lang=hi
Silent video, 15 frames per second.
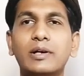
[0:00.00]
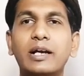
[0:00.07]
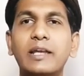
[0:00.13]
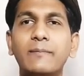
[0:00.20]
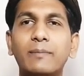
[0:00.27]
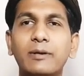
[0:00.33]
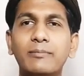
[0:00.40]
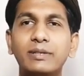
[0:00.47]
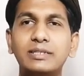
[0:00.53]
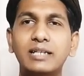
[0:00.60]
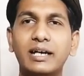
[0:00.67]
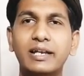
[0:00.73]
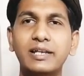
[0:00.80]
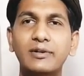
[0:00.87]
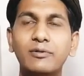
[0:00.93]
कहीं पर भी
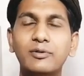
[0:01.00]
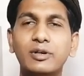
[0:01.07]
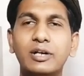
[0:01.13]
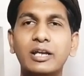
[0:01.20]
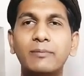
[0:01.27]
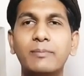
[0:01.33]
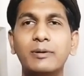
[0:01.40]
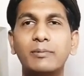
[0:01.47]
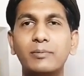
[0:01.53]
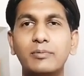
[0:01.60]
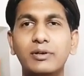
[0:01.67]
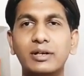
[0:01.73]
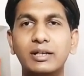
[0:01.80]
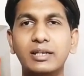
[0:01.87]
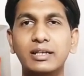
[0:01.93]
जा रही है और कहीं पर भी
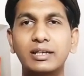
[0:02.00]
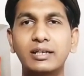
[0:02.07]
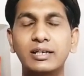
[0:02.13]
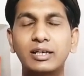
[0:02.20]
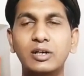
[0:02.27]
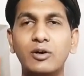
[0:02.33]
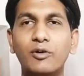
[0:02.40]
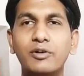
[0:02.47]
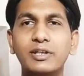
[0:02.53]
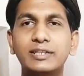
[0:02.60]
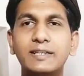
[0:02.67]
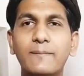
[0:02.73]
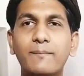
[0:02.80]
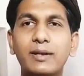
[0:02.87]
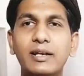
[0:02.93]
मुड़ रही है और
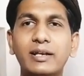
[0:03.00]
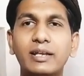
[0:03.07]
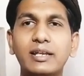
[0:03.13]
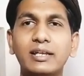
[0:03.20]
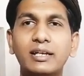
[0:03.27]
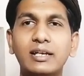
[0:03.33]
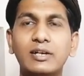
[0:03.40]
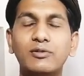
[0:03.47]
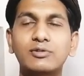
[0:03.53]
डिसिप्लिन नहीं है